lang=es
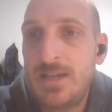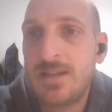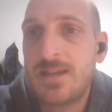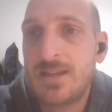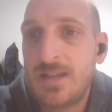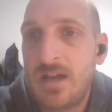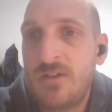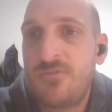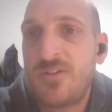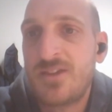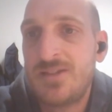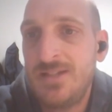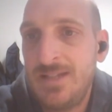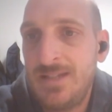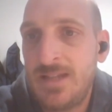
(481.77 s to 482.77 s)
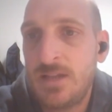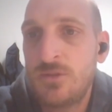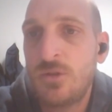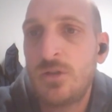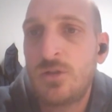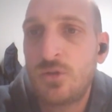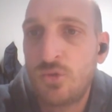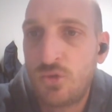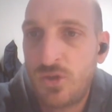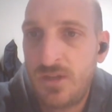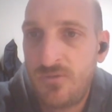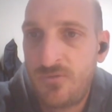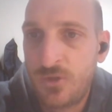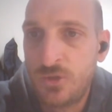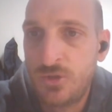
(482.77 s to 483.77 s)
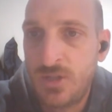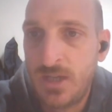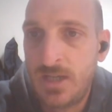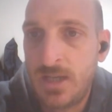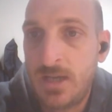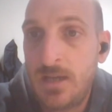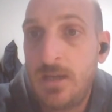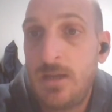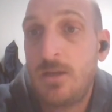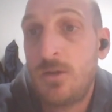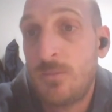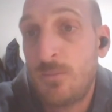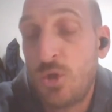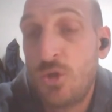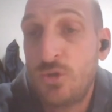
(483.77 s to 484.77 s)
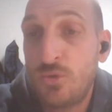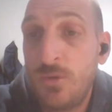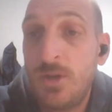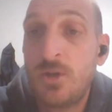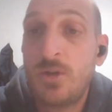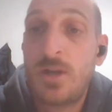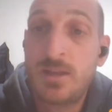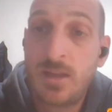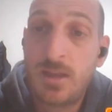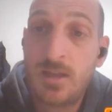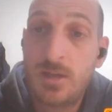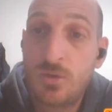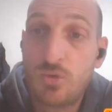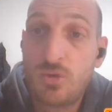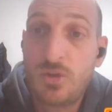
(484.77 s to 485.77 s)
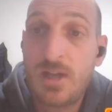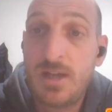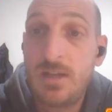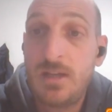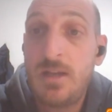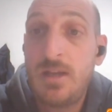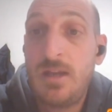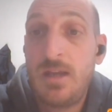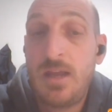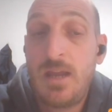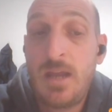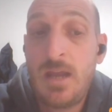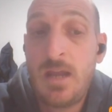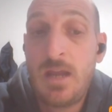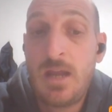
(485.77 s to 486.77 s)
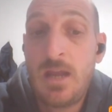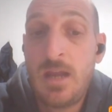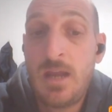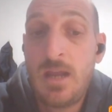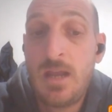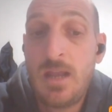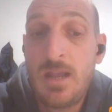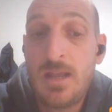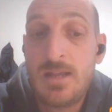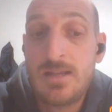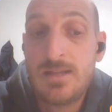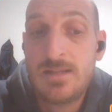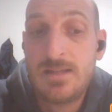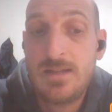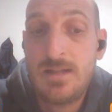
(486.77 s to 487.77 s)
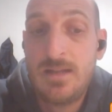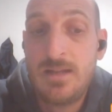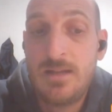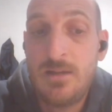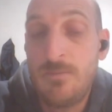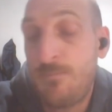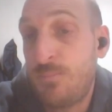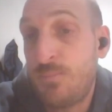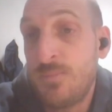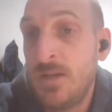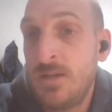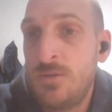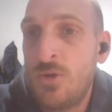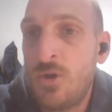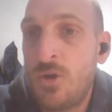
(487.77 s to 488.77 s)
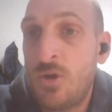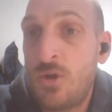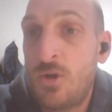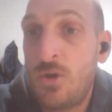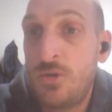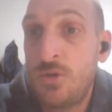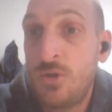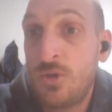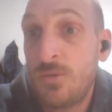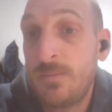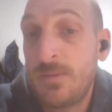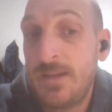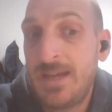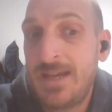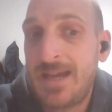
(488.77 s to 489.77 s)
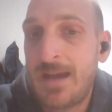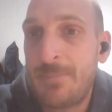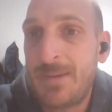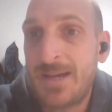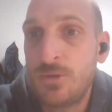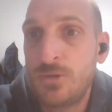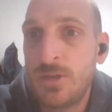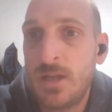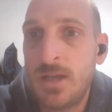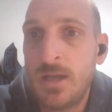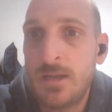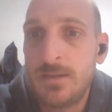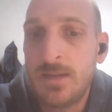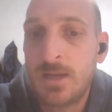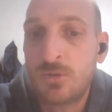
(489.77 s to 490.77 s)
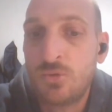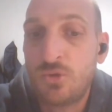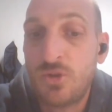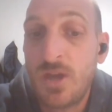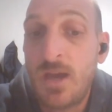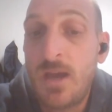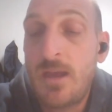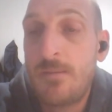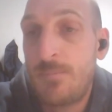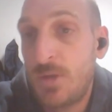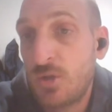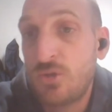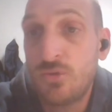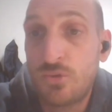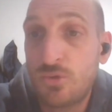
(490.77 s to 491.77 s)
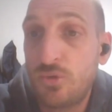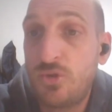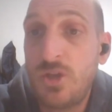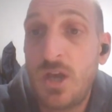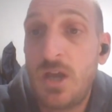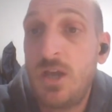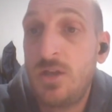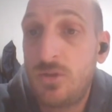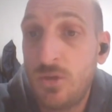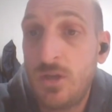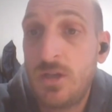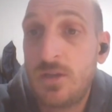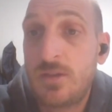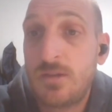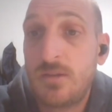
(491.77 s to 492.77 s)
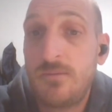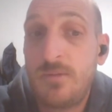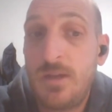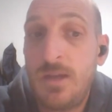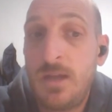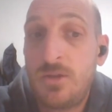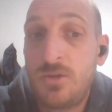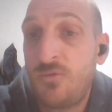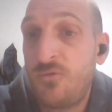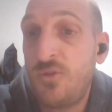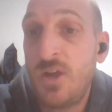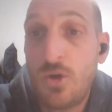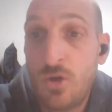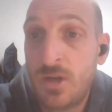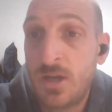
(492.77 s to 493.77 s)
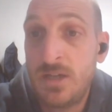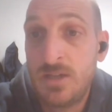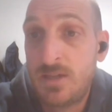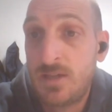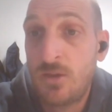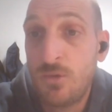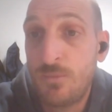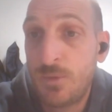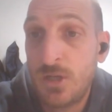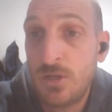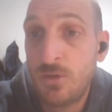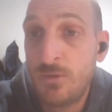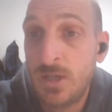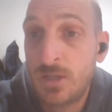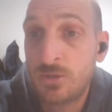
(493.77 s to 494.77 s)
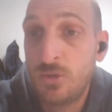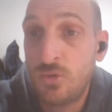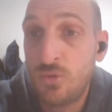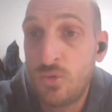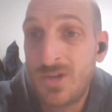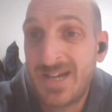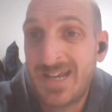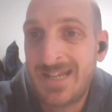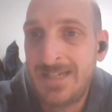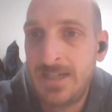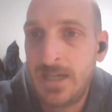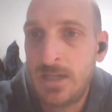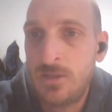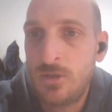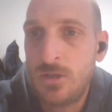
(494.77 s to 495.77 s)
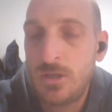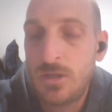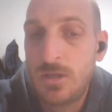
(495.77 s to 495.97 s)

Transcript: les estaba facilitando el cruce de frontera. Como los detuvieron antes de cruzar, eh, no, escaparon de, de, Rusia. Pero según Rusia, esto, es, esto fue organizado por el gobierno ucraniano.